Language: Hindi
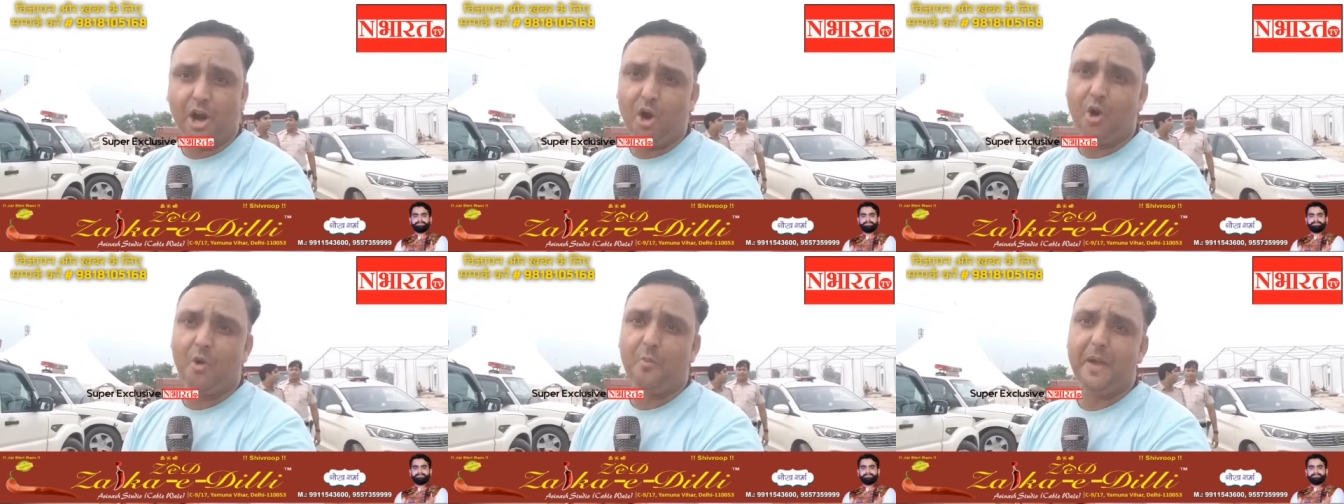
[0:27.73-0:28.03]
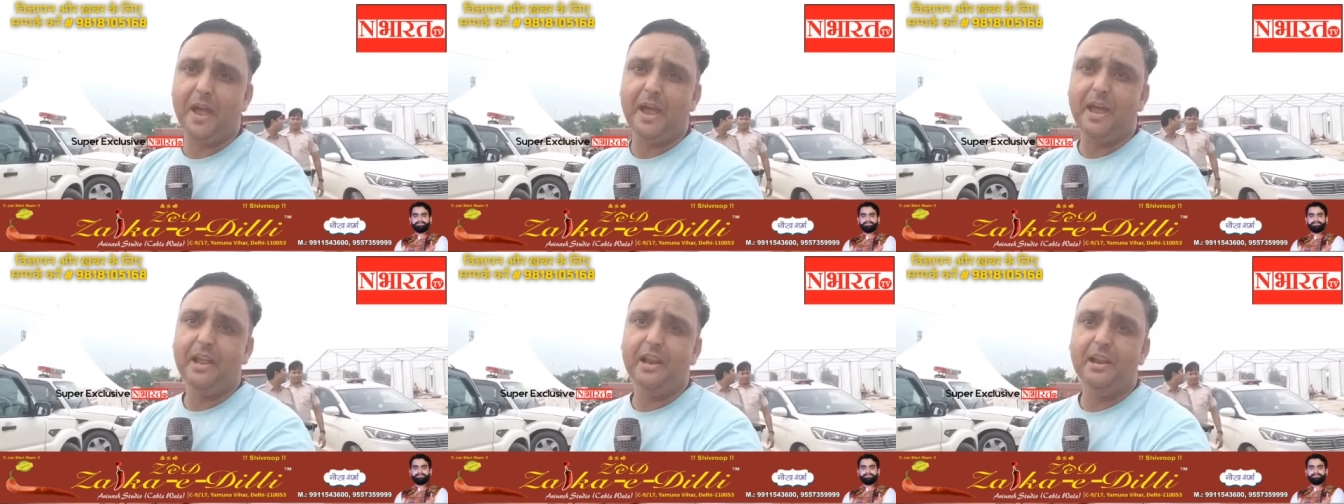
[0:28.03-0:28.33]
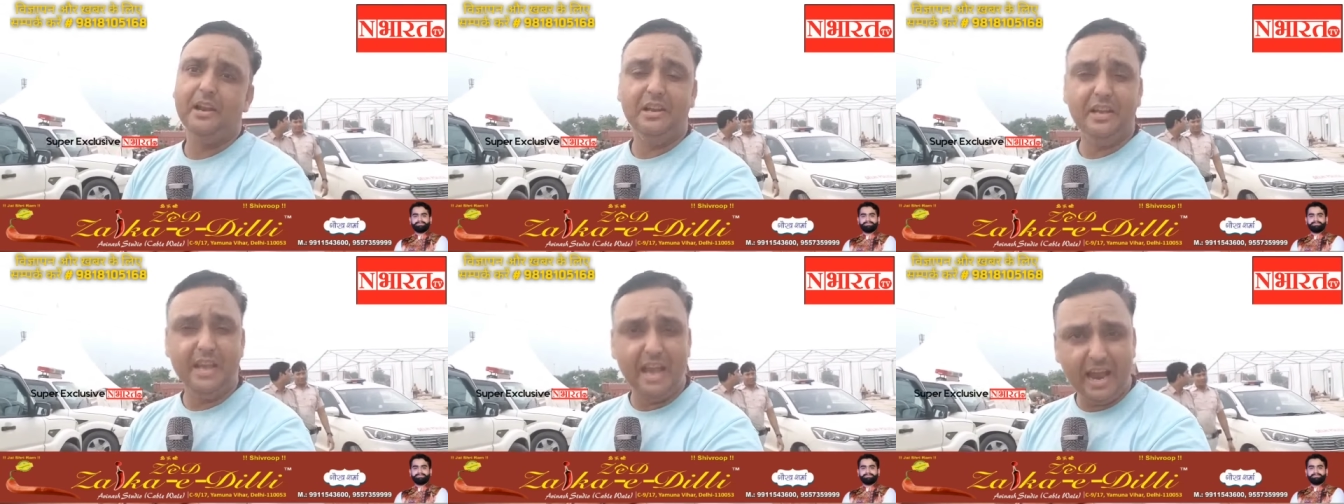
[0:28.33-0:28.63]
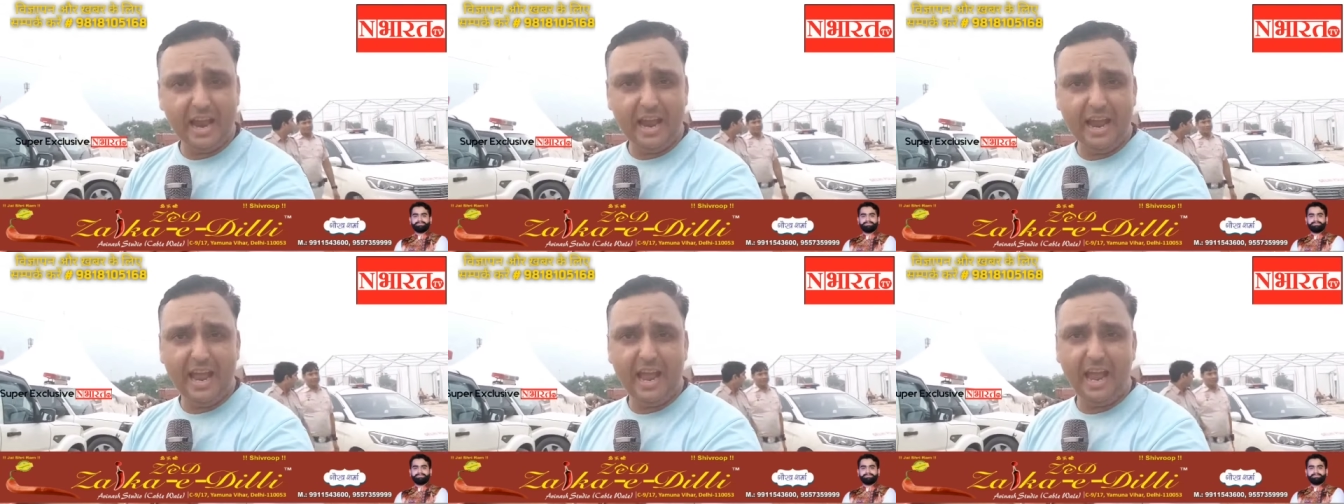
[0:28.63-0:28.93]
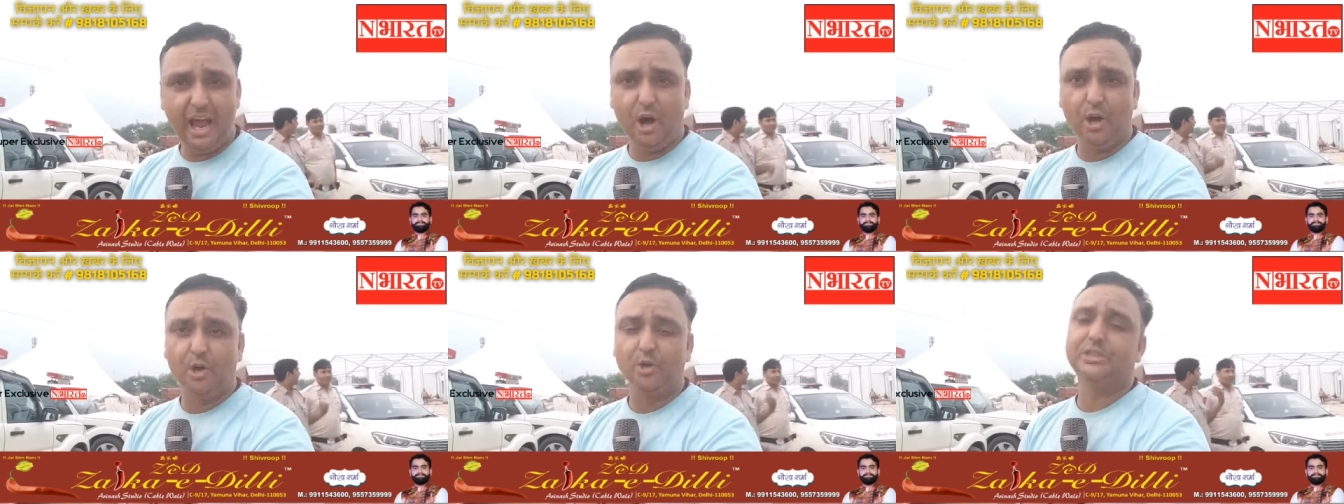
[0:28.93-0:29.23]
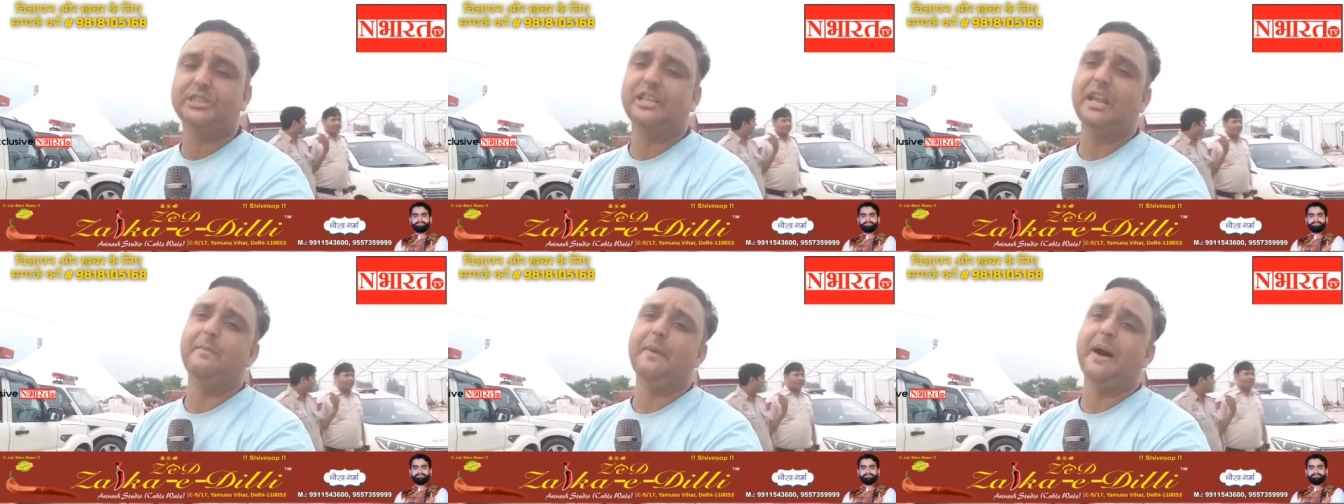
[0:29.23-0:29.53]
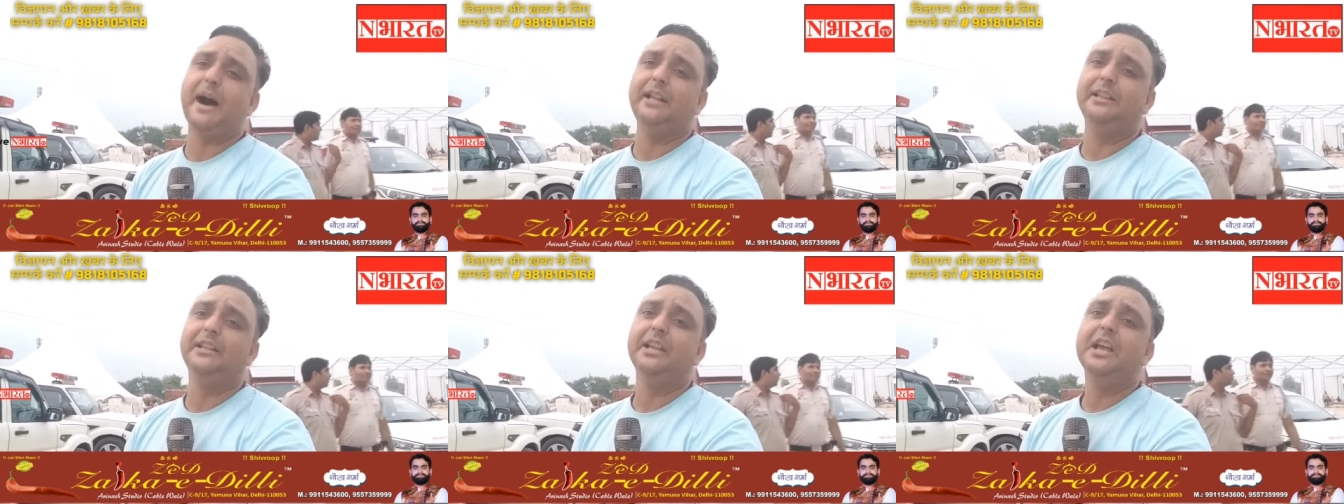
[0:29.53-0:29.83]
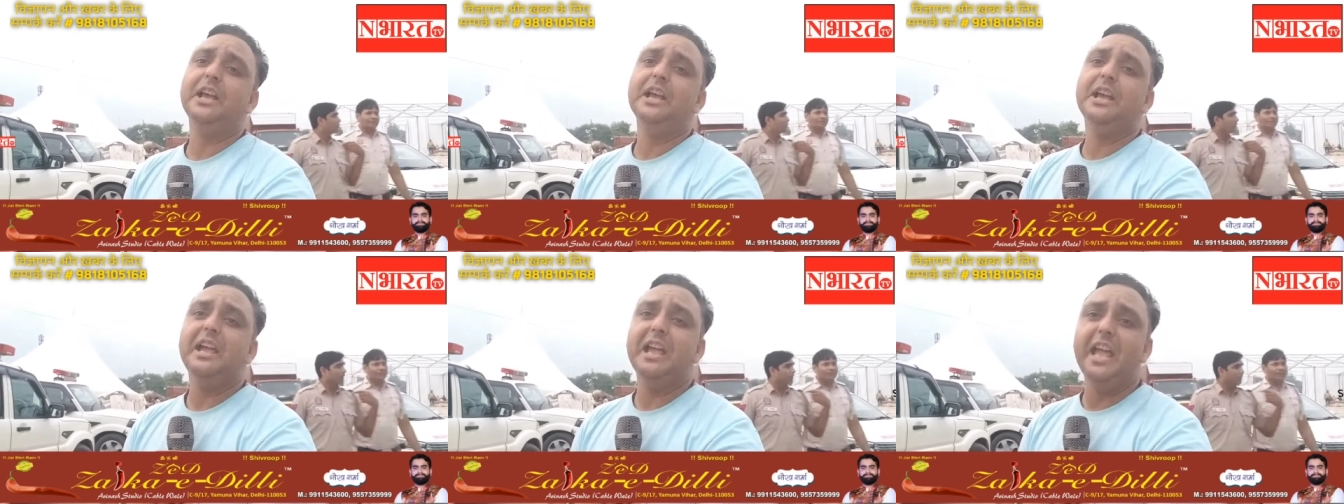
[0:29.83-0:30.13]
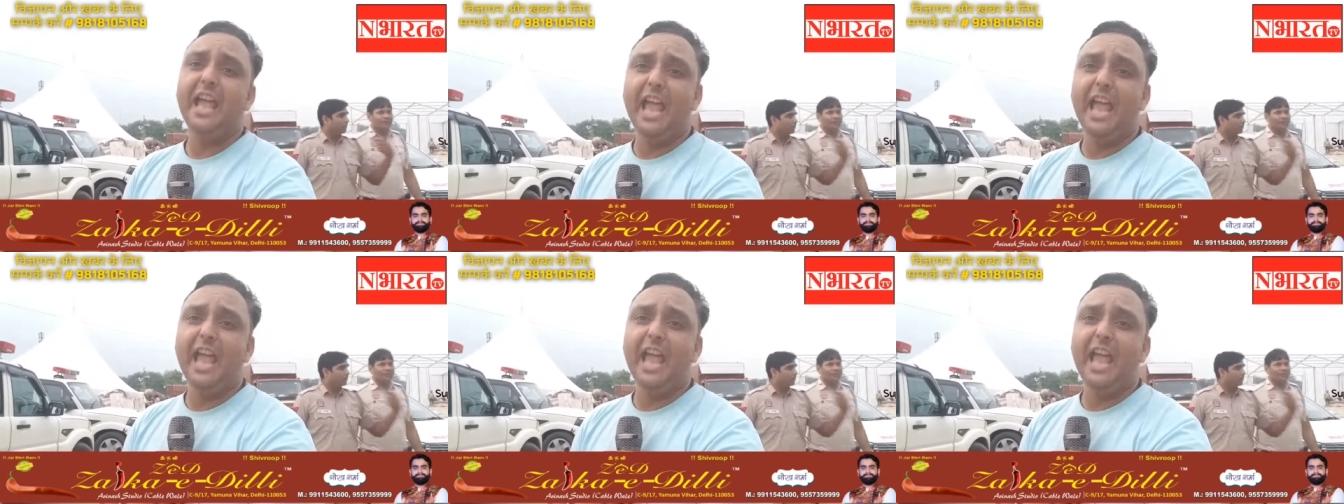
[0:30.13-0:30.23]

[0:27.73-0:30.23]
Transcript: करोड़ रुपए लिए गए हैं और उसके बाद